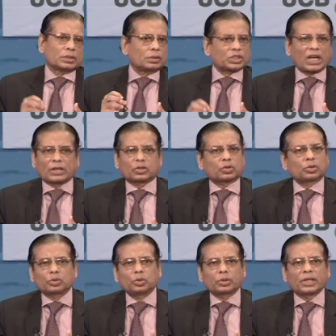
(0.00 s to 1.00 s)
স্বাস্থ্য
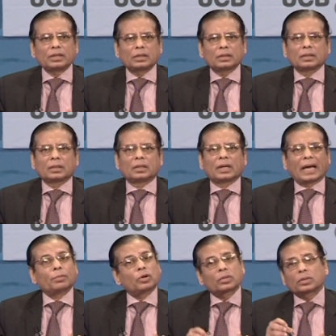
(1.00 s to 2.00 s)
ঝুঁকি
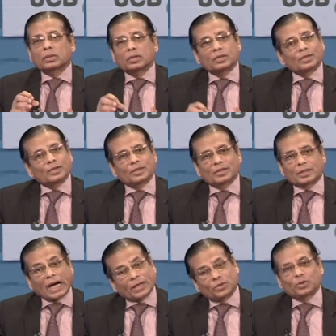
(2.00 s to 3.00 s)
এবং
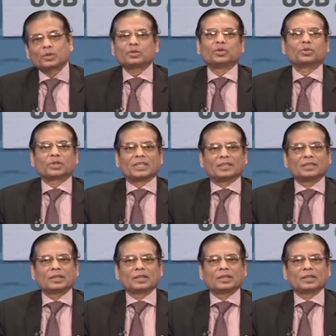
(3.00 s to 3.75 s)
খাদ্য ঝুঁকি